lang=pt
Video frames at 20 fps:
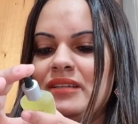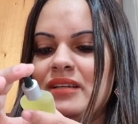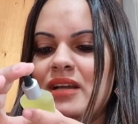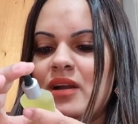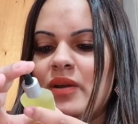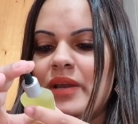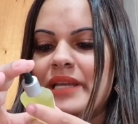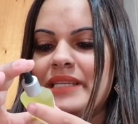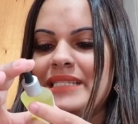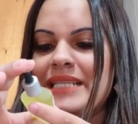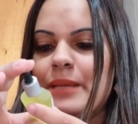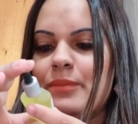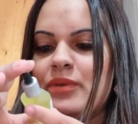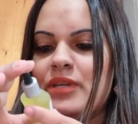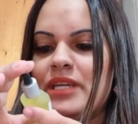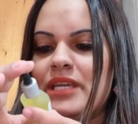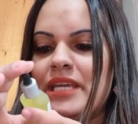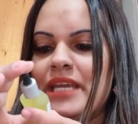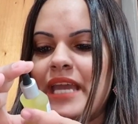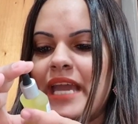Alguém sabe o
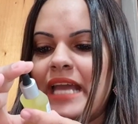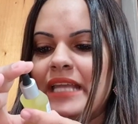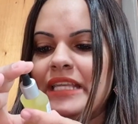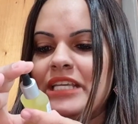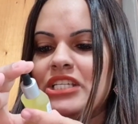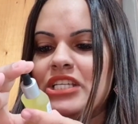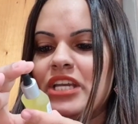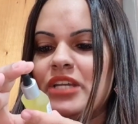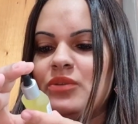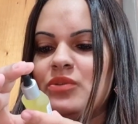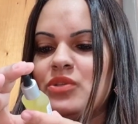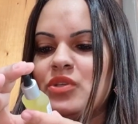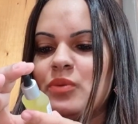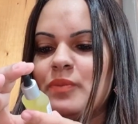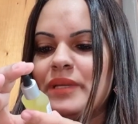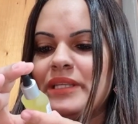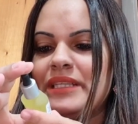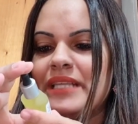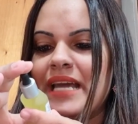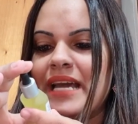que, que é? Deixa aí nos
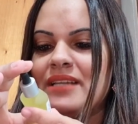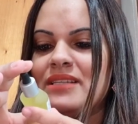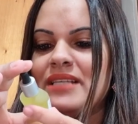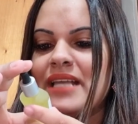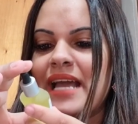comentários.